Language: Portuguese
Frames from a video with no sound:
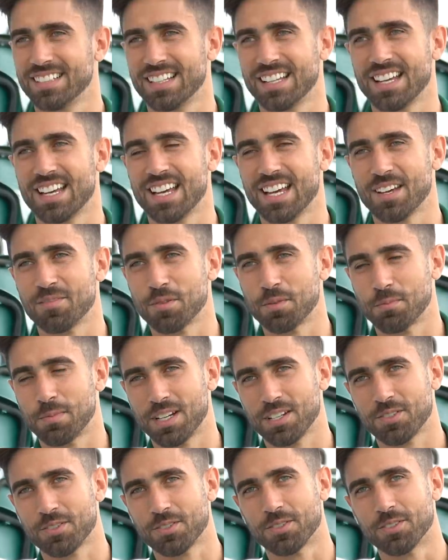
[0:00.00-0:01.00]
É, meu
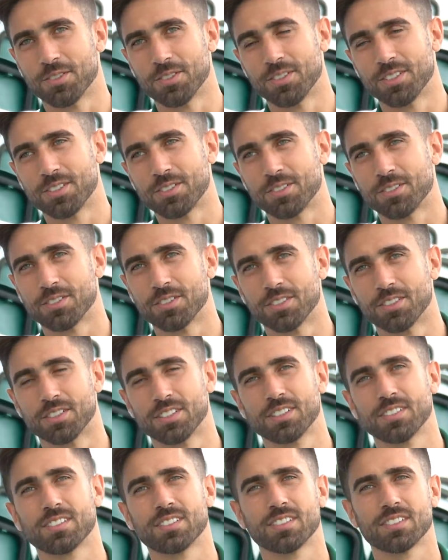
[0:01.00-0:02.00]
pai jogou, jogou
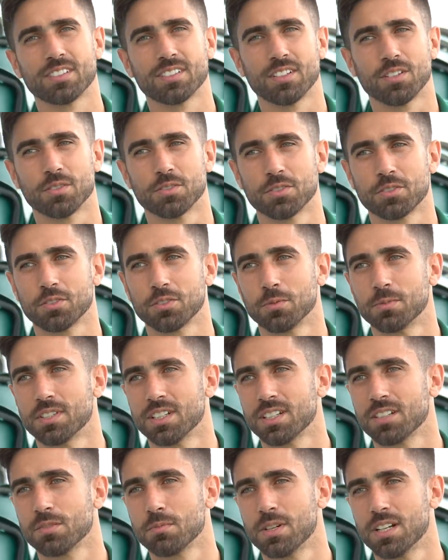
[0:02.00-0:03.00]
em alguns clubes
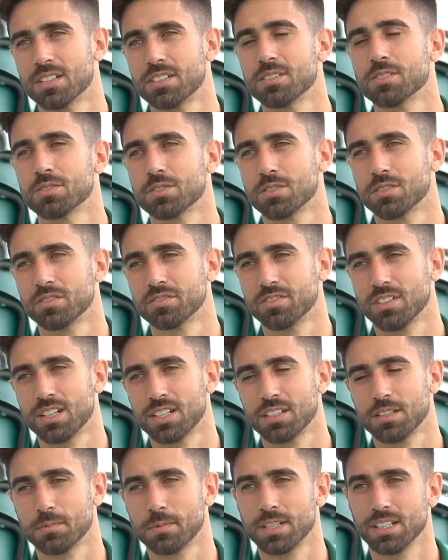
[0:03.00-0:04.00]
aqui no Brasil, jogou fora
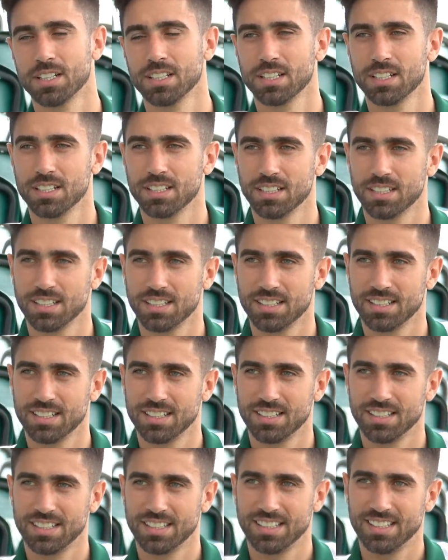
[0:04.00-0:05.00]
também.
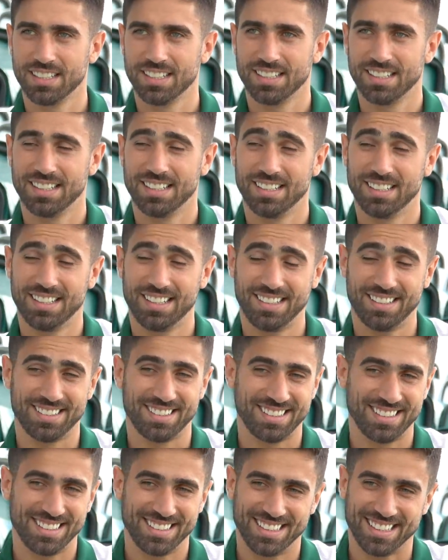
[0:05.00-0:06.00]
É,
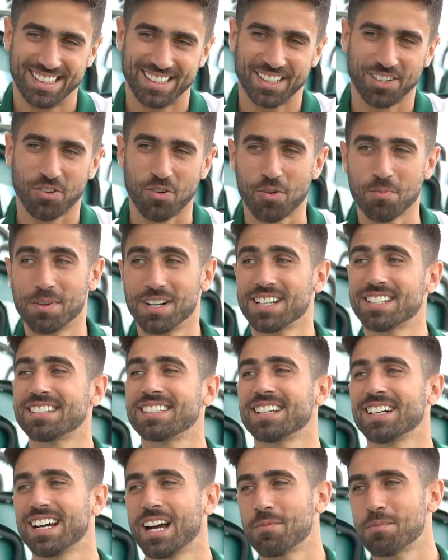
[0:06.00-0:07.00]
a
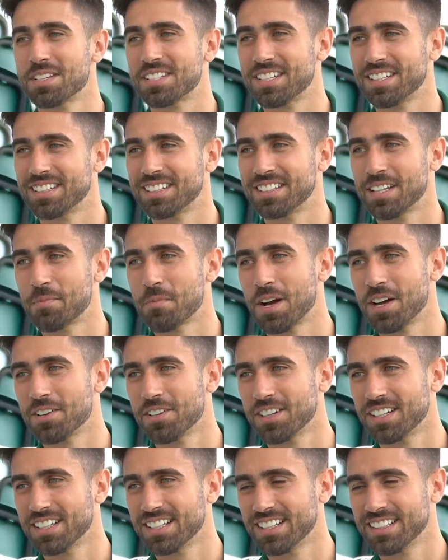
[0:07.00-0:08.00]
cobrança acaba sendo até
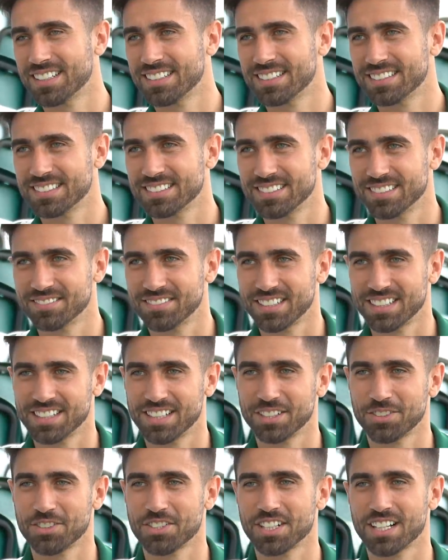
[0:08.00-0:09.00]
maior, né? Vem
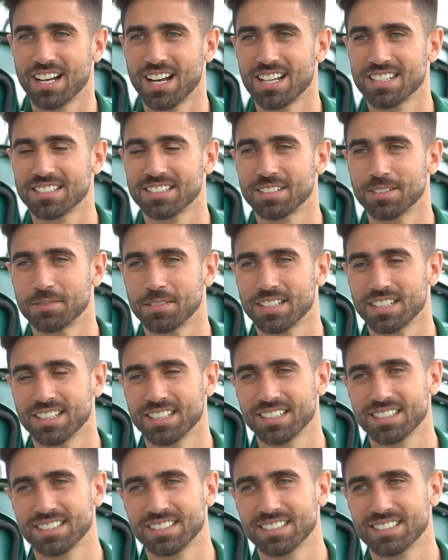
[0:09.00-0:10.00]
dentro de casa também.